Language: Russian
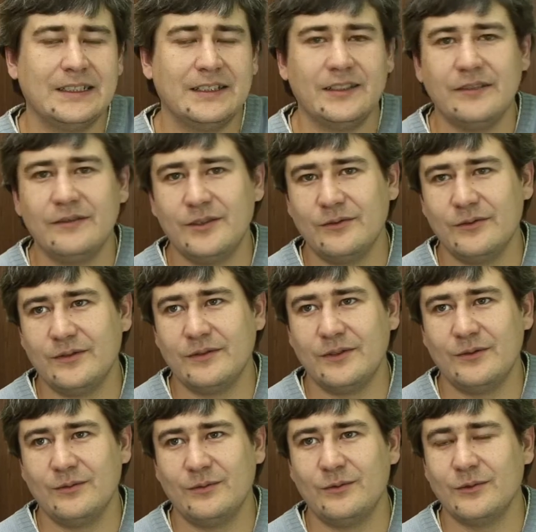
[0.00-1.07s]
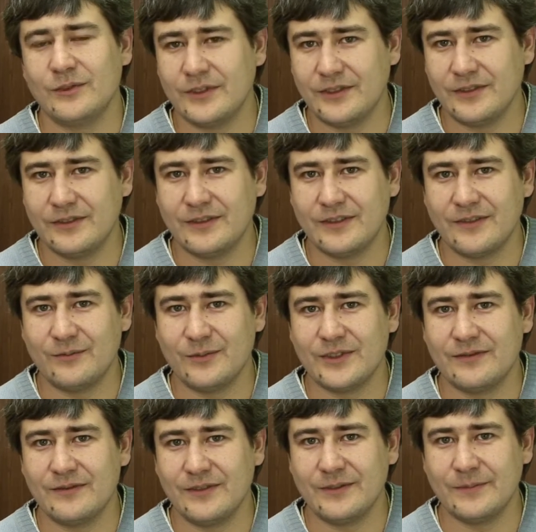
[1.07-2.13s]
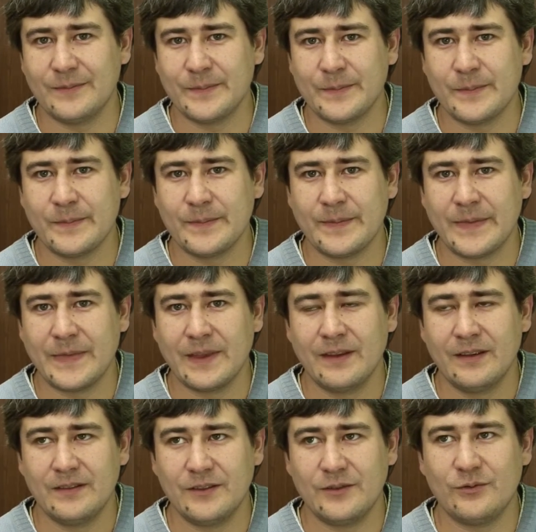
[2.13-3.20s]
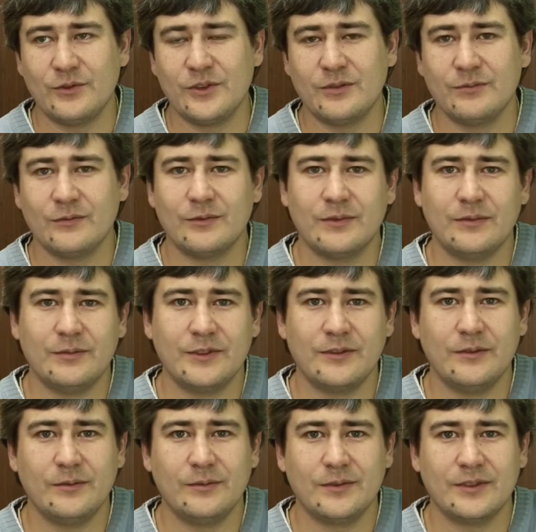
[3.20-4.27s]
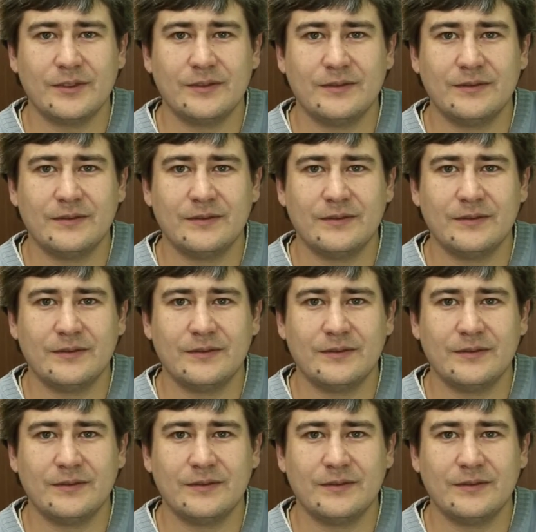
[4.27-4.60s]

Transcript: не видел ни в одном городе, как в Москве. Здесь очень много бездомных